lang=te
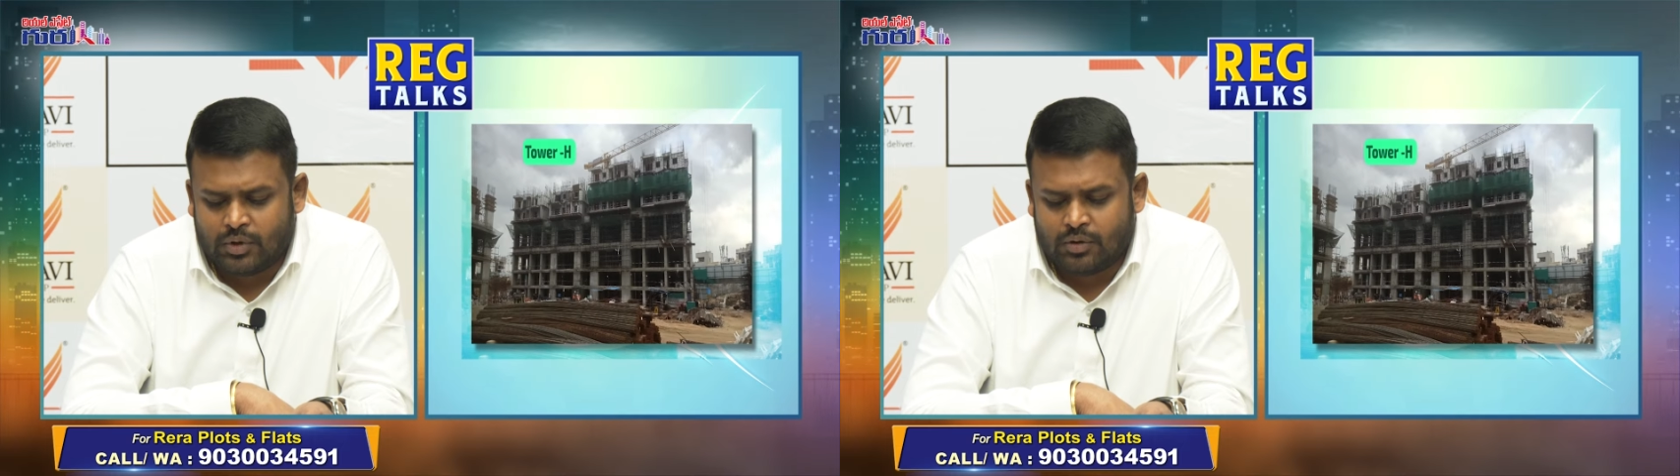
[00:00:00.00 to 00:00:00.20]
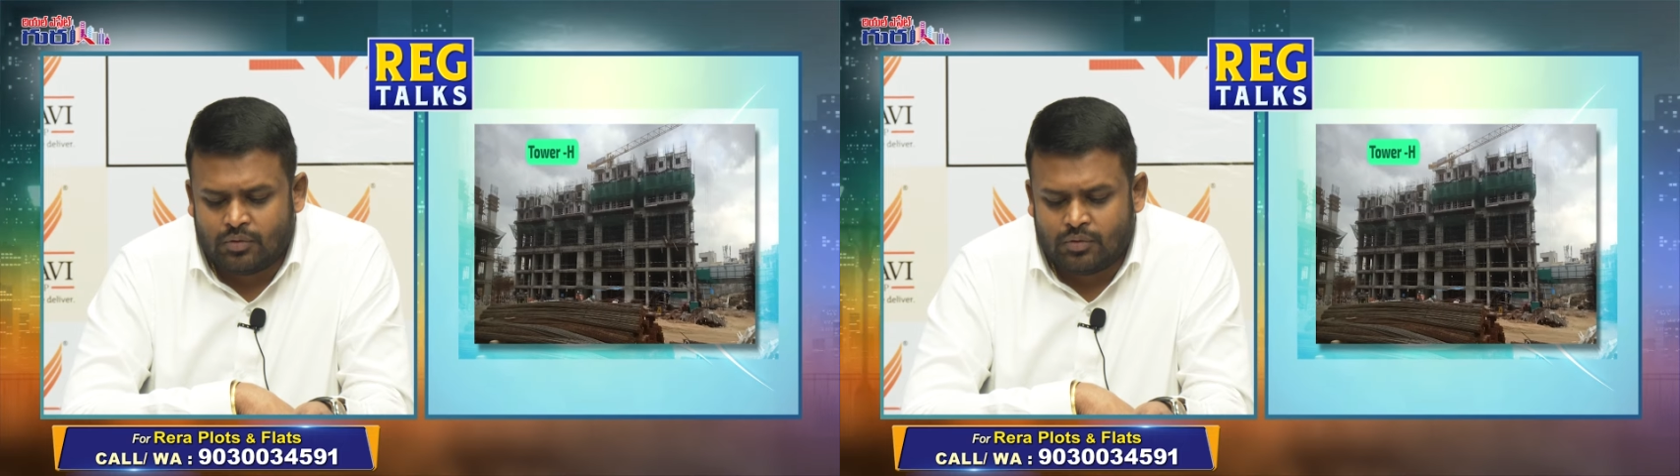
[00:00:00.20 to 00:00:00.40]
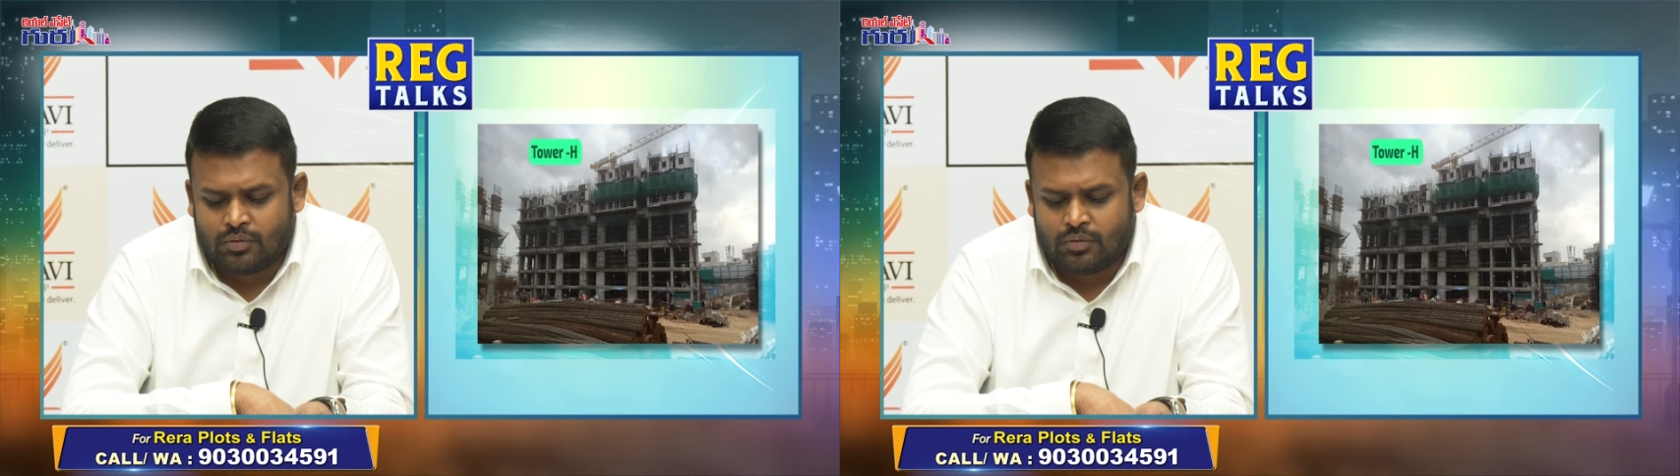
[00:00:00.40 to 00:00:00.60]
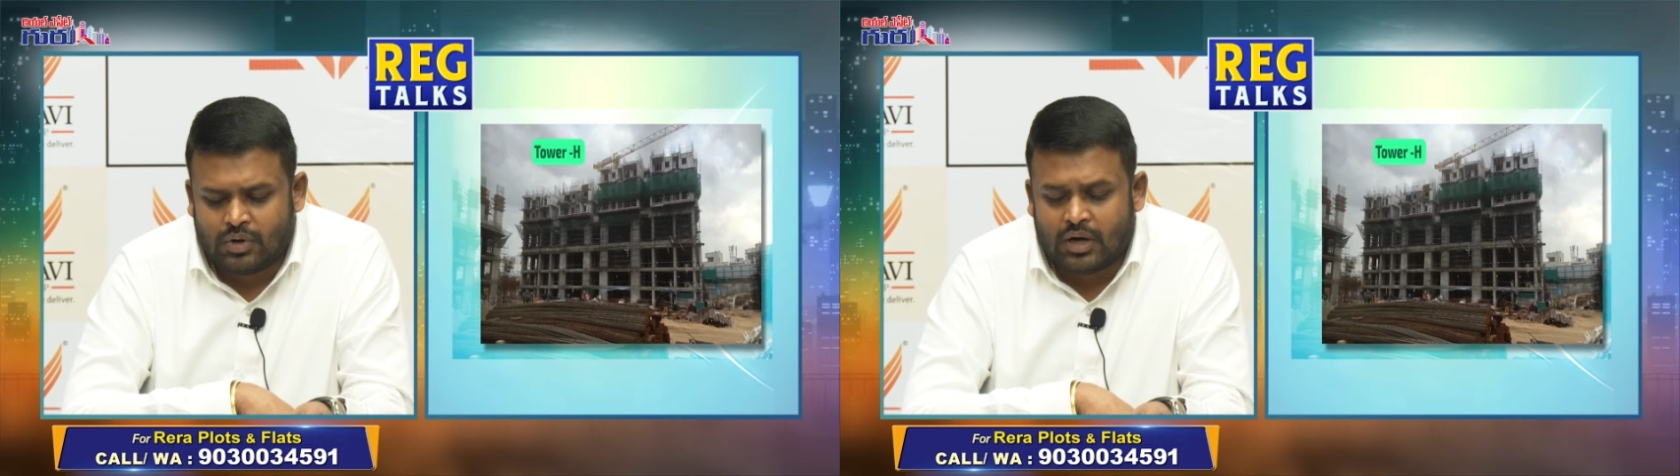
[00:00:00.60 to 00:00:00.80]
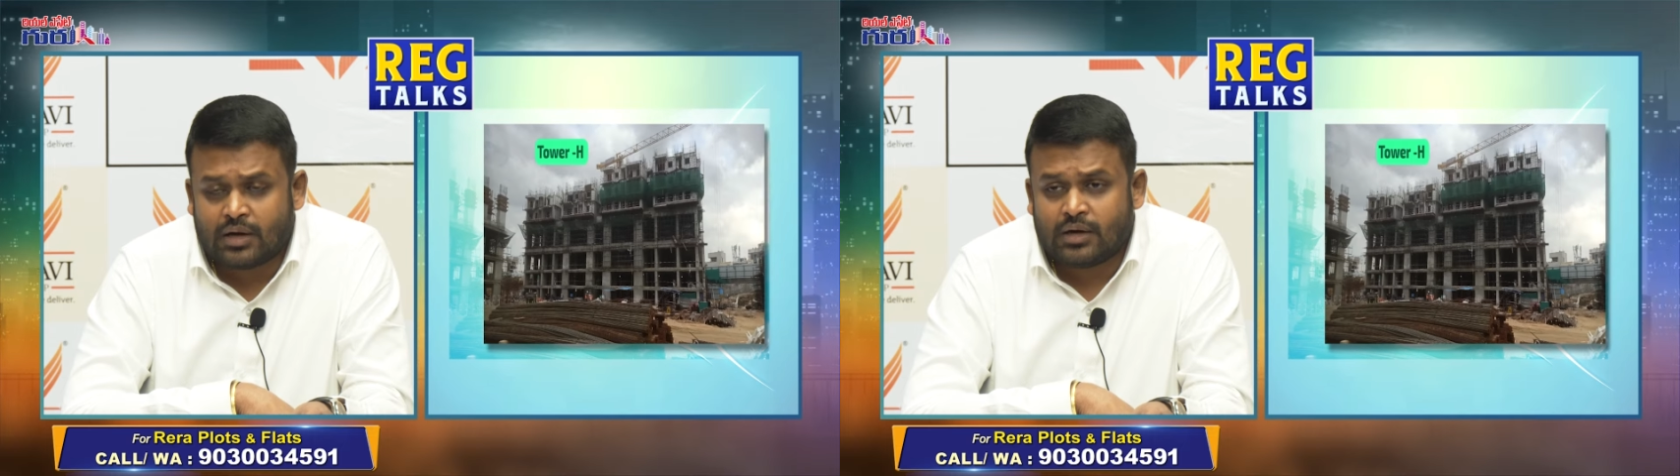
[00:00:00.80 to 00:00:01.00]
మాకు
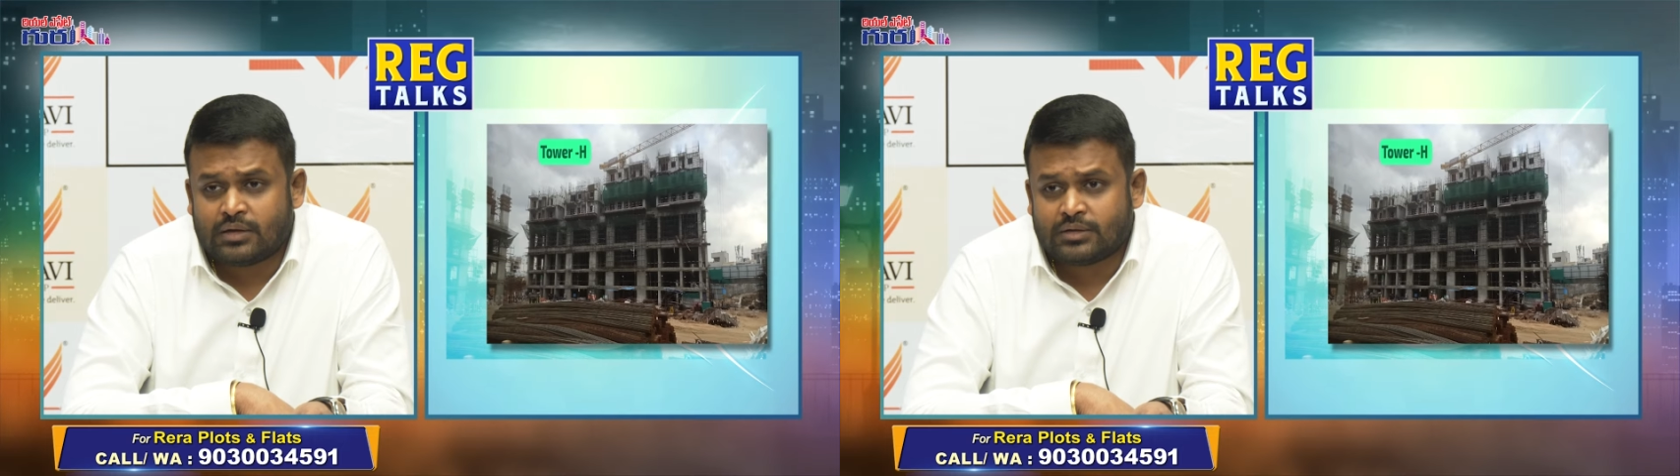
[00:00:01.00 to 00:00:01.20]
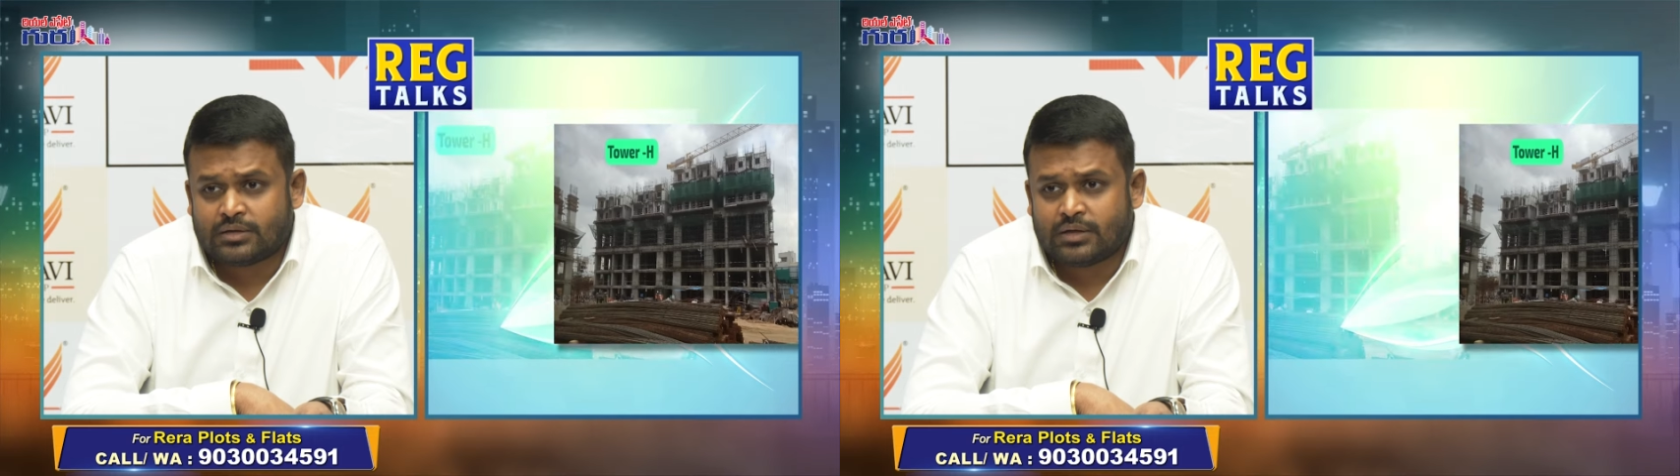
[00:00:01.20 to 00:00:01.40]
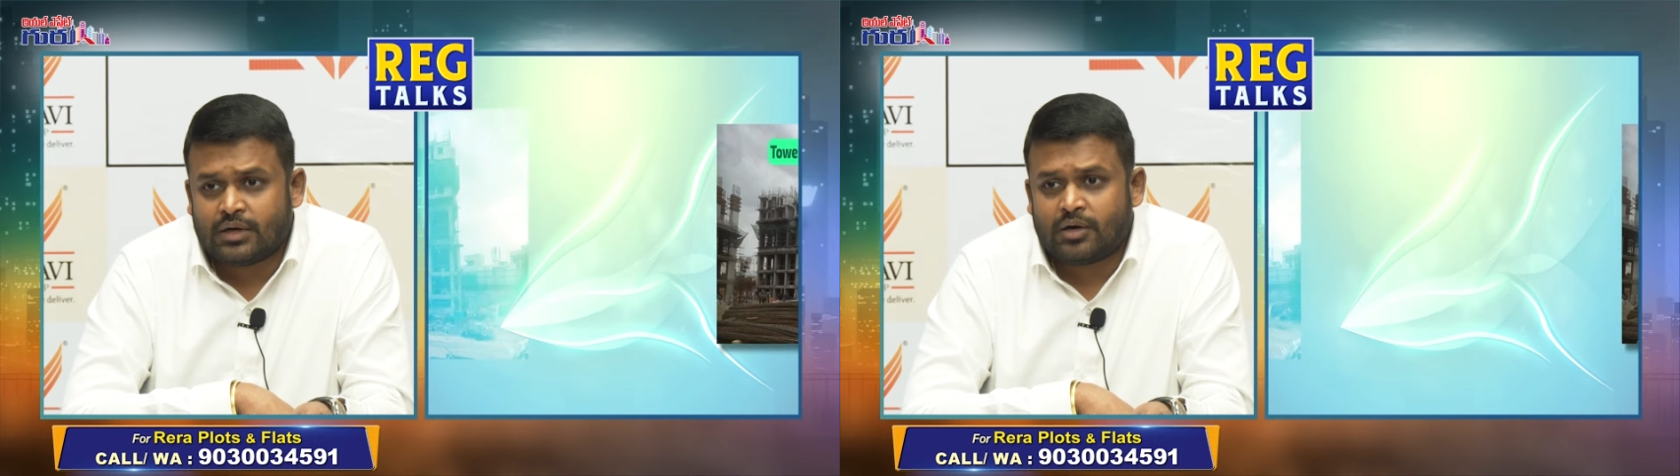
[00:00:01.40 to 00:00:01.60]
ఒక ఆర్గనైజేషన్